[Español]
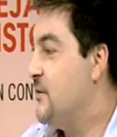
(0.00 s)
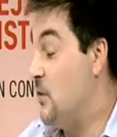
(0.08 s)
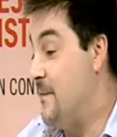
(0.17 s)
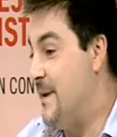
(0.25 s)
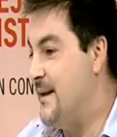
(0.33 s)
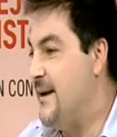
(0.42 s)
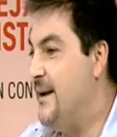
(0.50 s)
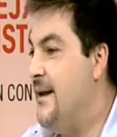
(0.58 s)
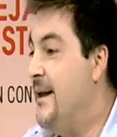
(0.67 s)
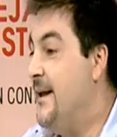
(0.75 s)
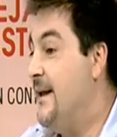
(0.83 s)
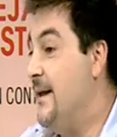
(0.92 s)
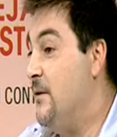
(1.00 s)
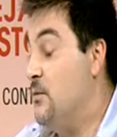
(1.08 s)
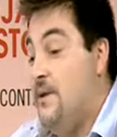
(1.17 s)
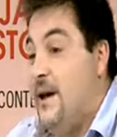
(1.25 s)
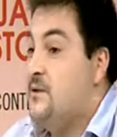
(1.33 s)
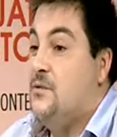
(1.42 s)
todo el material. Y
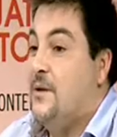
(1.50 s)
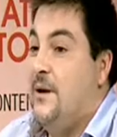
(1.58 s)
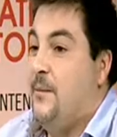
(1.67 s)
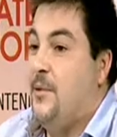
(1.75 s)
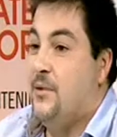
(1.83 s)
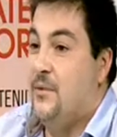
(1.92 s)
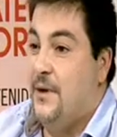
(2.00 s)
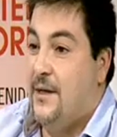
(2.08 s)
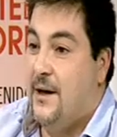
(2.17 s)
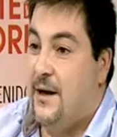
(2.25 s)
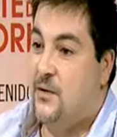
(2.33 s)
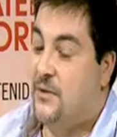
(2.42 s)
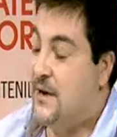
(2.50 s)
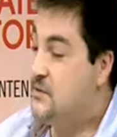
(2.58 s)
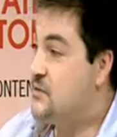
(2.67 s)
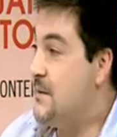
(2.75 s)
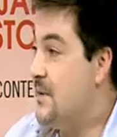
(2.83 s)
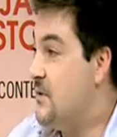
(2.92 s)
un día le surge la oportunidad. Hay
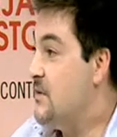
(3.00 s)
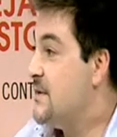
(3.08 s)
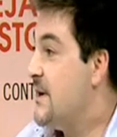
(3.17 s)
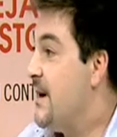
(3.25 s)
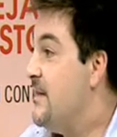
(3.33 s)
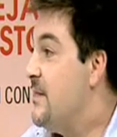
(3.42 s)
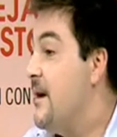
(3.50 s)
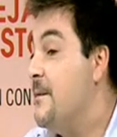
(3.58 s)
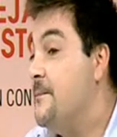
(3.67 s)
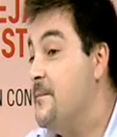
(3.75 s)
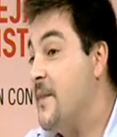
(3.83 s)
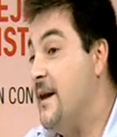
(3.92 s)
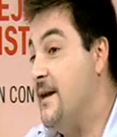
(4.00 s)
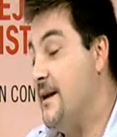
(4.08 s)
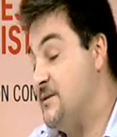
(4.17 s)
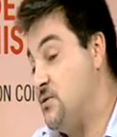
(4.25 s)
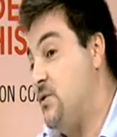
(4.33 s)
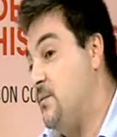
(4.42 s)
unas observaciones que realizar y
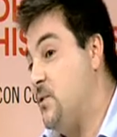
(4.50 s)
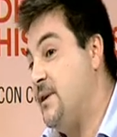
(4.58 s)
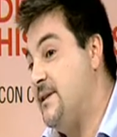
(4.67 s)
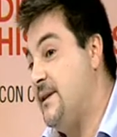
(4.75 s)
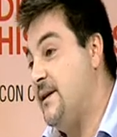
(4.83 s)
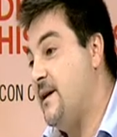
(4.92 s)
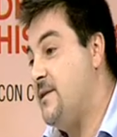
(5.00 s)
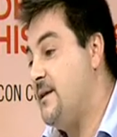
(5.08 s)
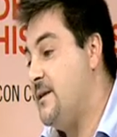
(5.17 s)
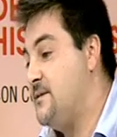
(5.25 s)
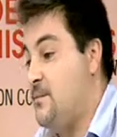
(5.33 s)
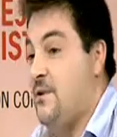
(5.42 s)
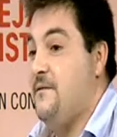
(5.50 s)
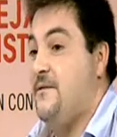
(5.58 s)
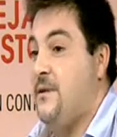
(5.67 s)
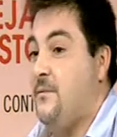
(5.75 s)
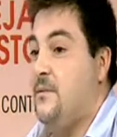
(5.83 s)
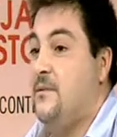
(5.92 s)
el astrónomo que tiene que hacerlas se pone
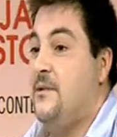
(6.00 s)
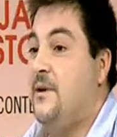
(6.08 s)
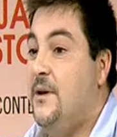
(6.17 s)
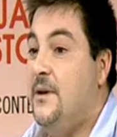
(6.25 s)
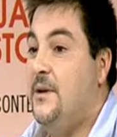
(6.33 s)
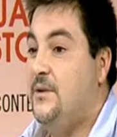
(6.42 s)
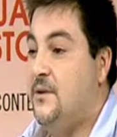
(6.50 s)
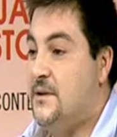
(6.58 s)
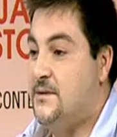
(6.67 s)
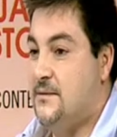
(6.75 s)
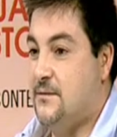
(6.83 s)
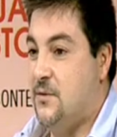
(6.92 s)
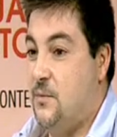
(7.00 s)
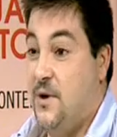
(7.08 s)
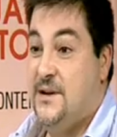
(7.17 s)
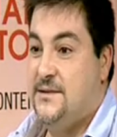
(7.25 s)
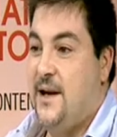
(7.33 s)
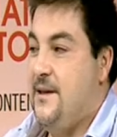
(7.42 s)
enfermo. Entonces,
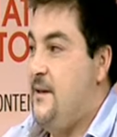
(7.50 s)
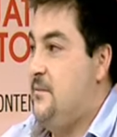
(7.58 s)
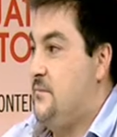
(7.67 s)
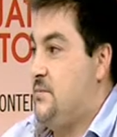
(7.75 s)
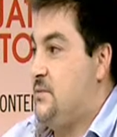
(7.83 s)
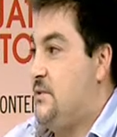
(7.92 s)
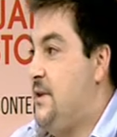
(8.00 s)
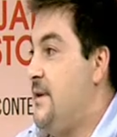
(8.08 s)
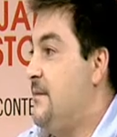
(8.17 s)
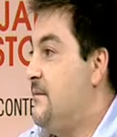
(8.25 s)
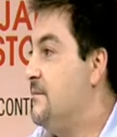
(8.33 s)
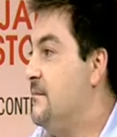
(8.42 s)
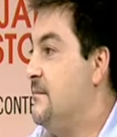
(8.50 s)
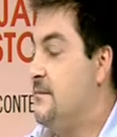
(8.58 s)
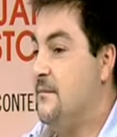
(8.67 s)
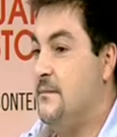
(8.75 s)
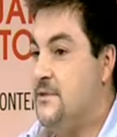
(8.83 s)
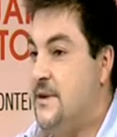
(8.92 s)
como él está allí, pues oye,
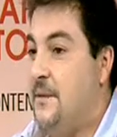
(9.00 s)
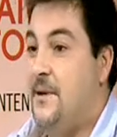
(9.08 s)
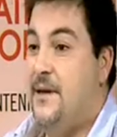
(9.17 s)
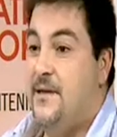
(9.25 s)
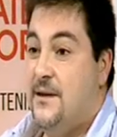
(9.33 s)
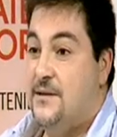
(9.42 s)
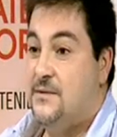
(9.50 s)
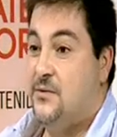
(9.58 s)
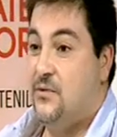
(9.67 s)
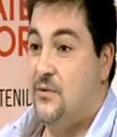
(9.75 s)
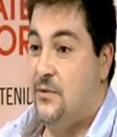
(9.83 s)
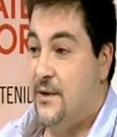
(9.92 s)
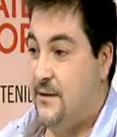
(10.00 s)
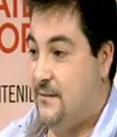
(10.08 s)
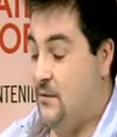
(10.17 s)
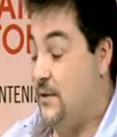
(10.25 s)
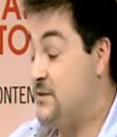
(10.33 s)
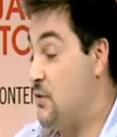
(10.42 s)
mm, sabe de esto,
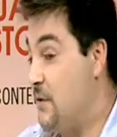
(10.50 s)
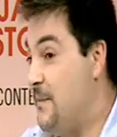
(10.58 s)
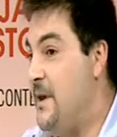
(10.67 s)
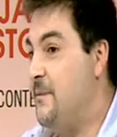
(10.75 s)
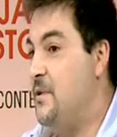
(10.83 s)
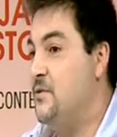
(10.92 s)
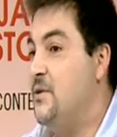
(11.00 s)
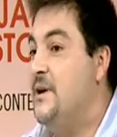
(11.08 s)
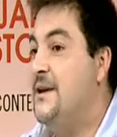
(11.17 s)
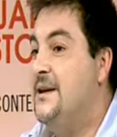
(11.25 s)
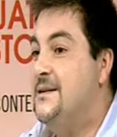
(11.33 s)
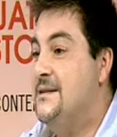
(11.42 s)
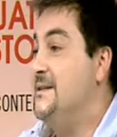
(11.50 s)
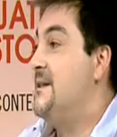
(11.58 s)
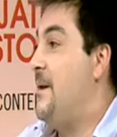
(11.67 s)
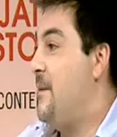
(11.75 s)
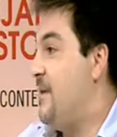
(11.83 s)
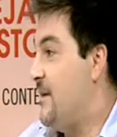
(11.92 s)
no de astronomía, pero sí
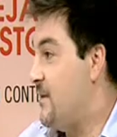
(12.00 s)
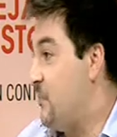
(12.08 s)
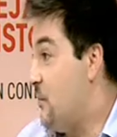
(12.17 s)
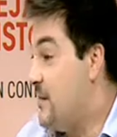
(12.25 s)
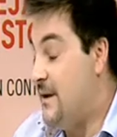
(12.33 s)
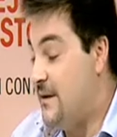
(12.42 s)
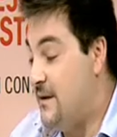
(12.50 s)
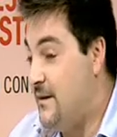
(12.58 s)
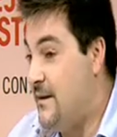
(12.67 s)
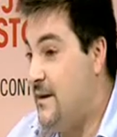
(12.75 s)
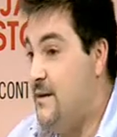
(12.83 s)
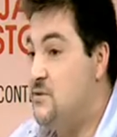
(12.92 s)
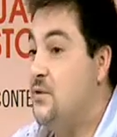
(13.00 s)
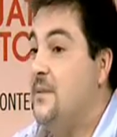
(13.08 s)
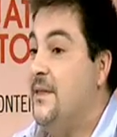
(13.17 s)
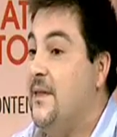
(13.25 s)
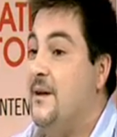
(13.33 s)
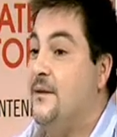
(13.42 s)
sabe, conoce el,
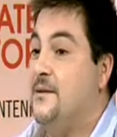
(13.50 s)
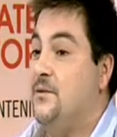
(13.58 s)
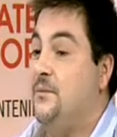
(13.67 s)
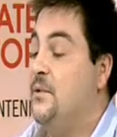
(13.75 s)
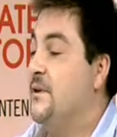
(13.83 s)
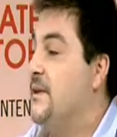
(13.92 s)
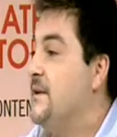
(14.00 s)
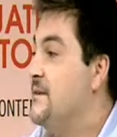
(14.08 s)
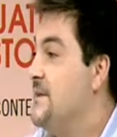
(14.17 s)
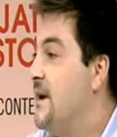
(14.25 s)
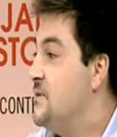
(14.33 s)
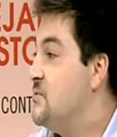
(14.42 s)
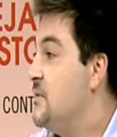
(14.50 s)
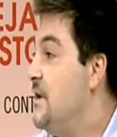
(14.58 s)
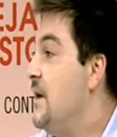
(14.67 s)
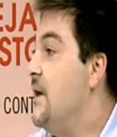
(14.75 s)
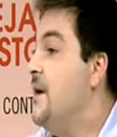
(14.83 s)
instrumental, que es lo importante en este caso,